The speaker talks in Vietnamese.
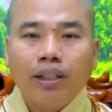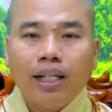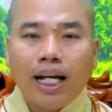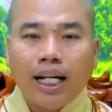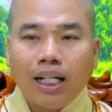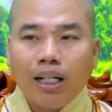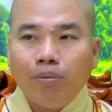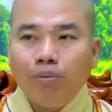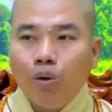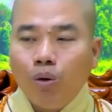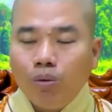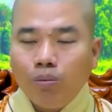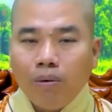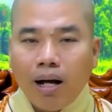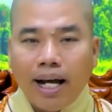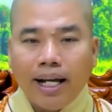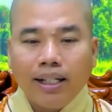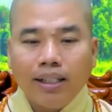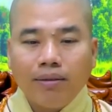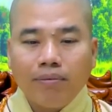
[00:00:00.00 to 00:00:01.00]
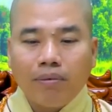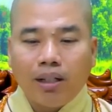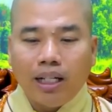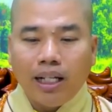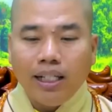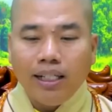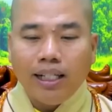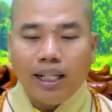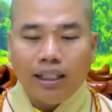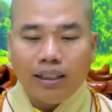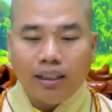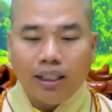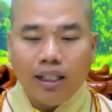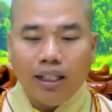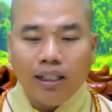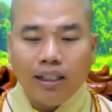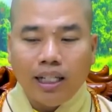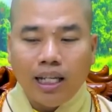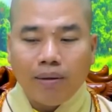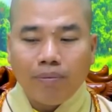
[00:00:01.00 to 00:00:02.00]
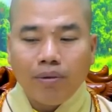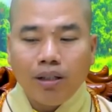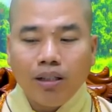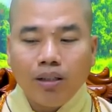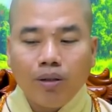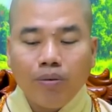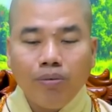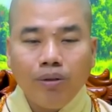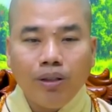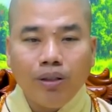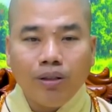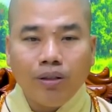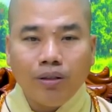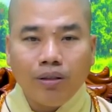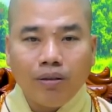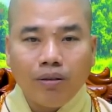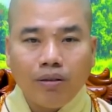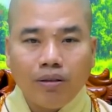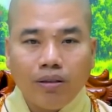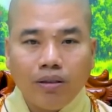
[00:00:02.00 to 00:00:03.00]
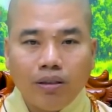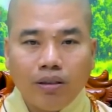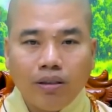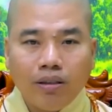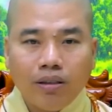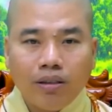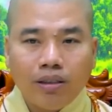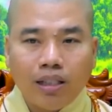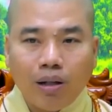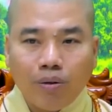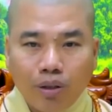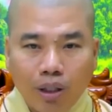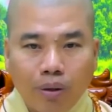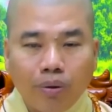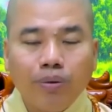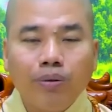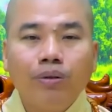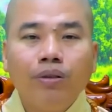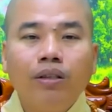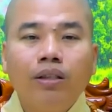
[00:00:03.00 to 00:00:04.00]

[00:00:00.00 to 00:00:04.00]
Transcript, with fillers: các con muốn bán mà để dành tiền đem đến cúng dường 6 triệu